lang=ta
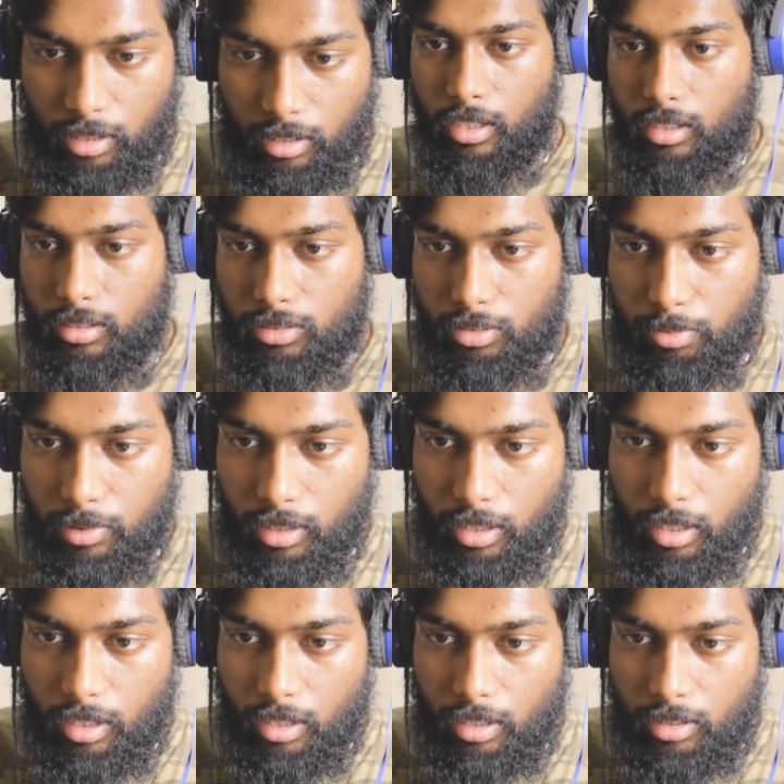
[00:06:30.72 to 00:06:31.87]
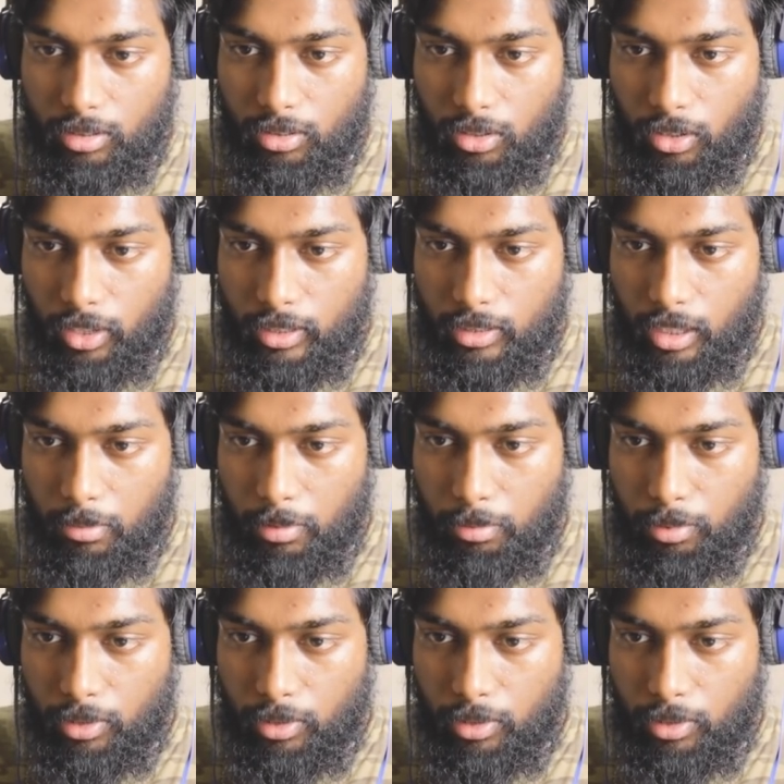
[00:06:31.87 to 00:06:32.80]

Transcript: க்ளீன் சூப்பர் ஸோ நாய்ஸ் எல்லாமே